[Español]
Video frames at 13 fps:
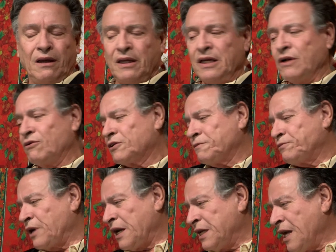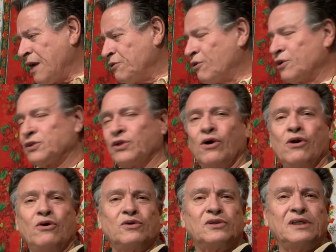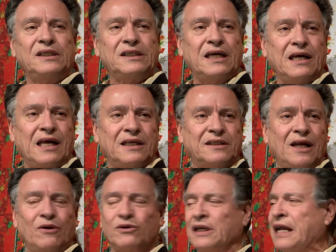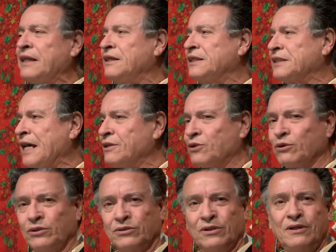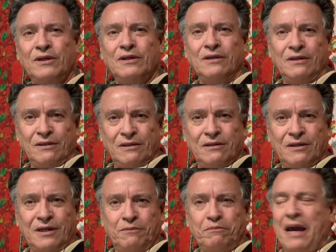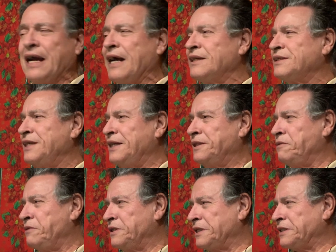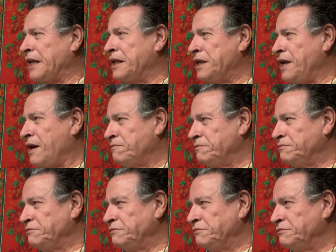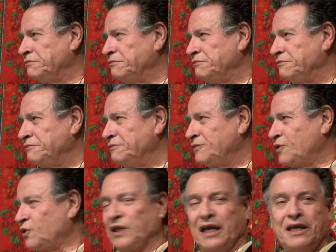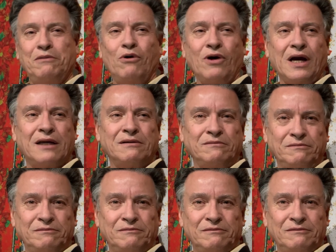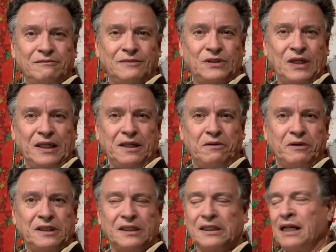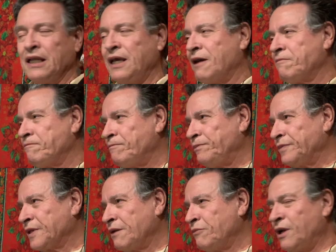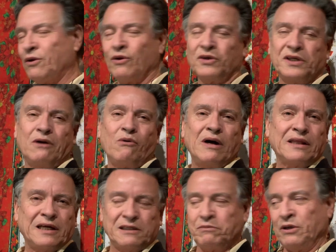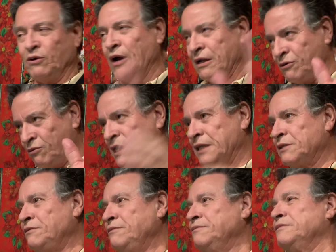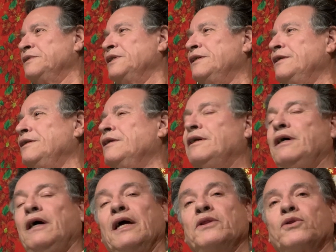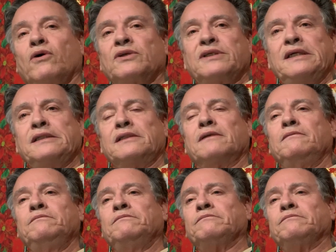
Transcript: Incluso por ahí algunos teólogos dicen que hasta los grandes santos eh, pecan siete veces al día, o se equivocan siete veces al día. Bueno, no sé cuántas, pero algunas, ¿no? Entonces,